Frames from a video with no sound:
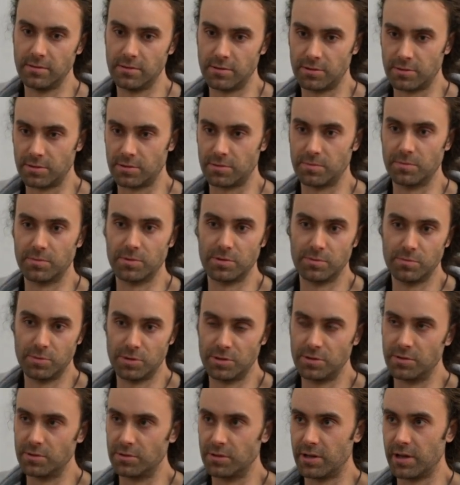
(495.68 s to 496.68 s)
ktoś
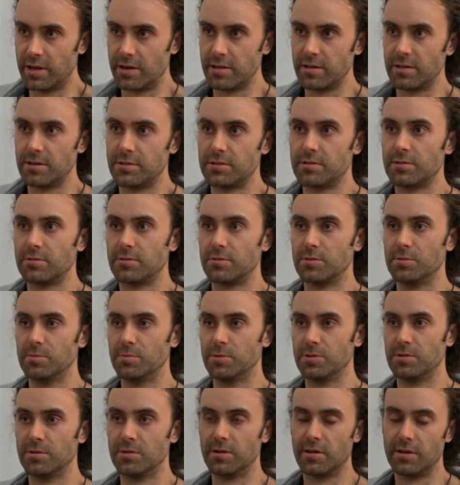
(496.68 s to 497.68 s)
musi to ogarniać, ktoś
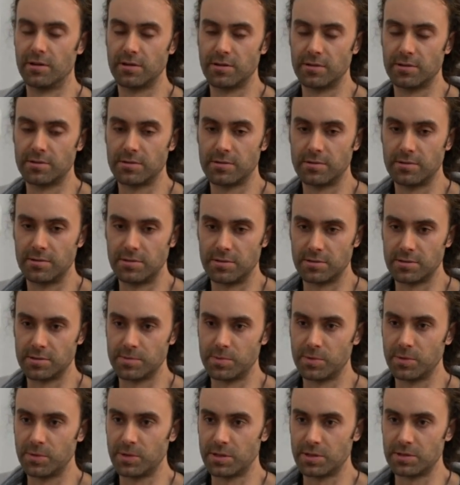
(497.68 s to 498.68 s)
musi ogarniać też
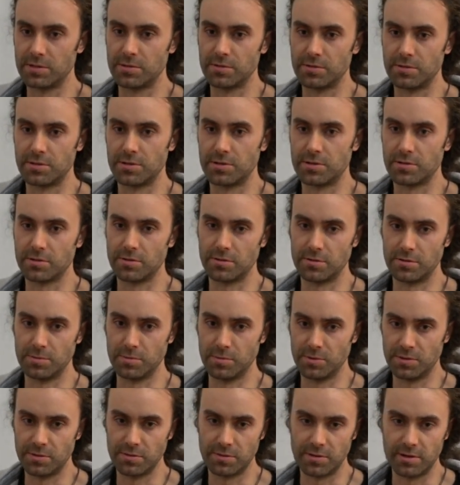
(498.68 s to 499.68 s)
społeczność, ktoś
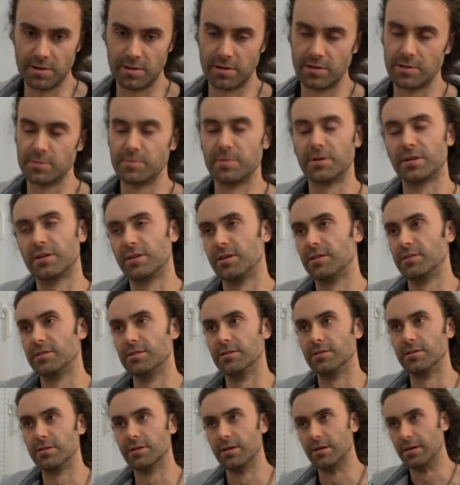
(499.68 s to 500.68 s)
musi ogarniać
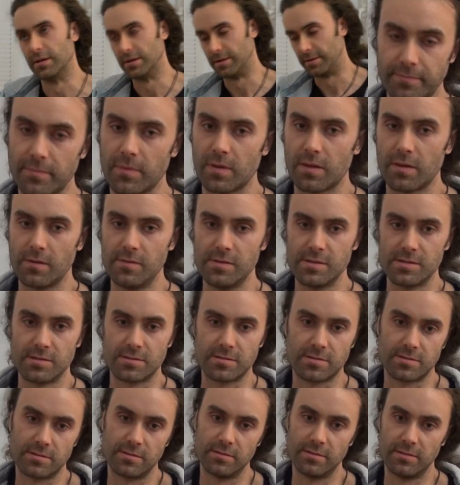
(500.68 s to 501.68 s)
marketing.
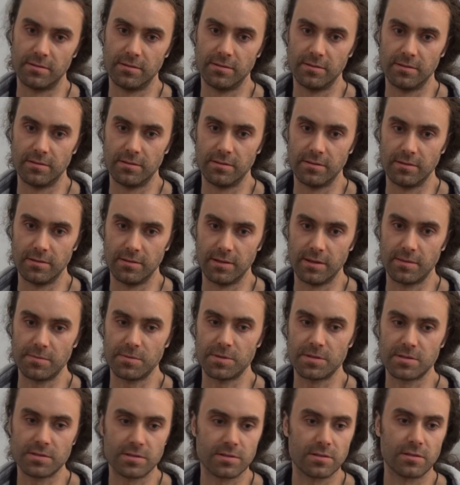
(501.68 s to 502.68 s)
Więc y, ja bym
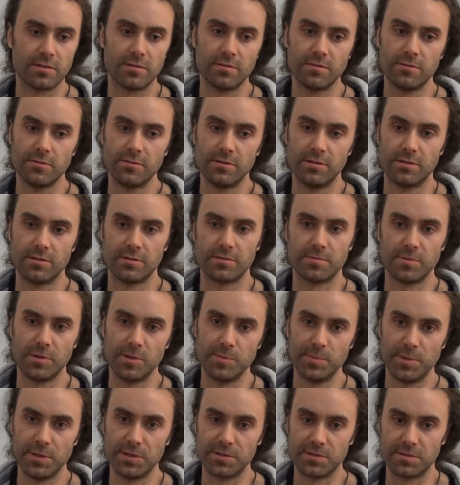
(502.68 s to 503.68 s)
się zastanowił, gdzie jest
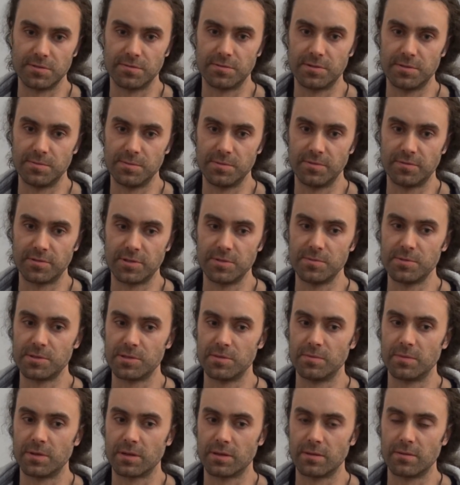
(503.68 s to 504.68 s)
moje miejsce, w czym, w czym
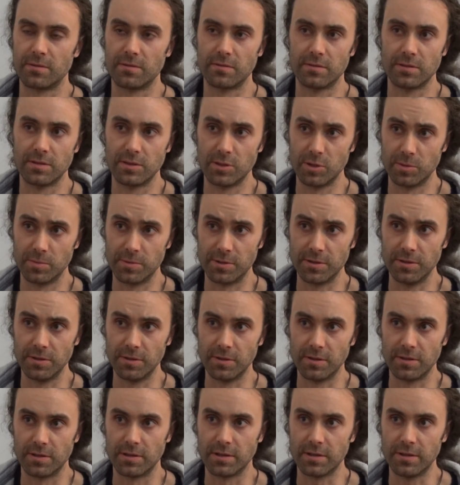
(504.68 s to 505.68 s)
jestem tak naprawdę dobry.
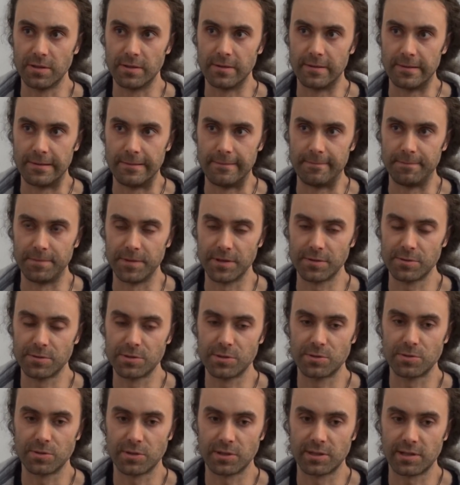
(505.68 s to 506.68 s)
Tak? Nie
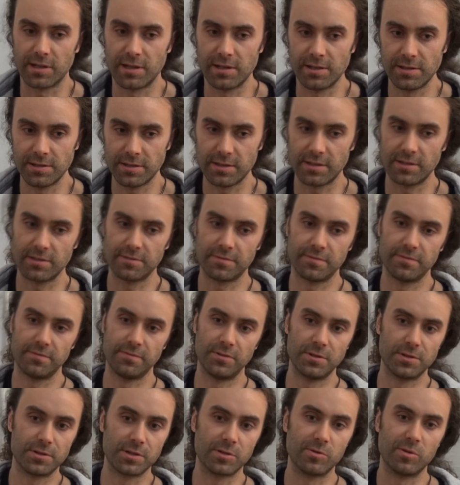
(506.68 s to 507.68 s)
chodzi tu o talent, ale w,
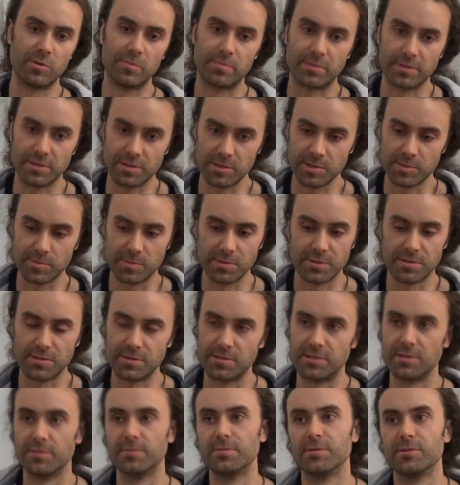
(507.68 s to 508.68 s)
do czego mam
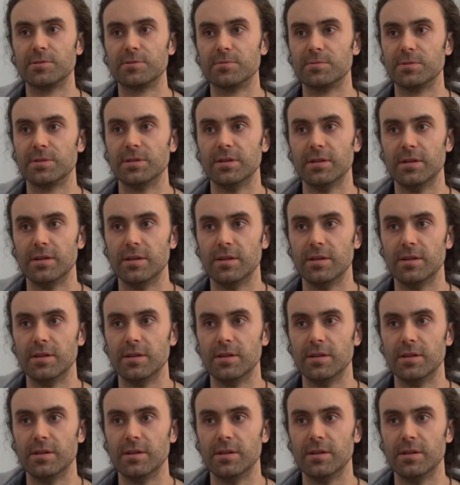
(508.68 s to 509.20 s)
predyspozycję. Powiedzmy,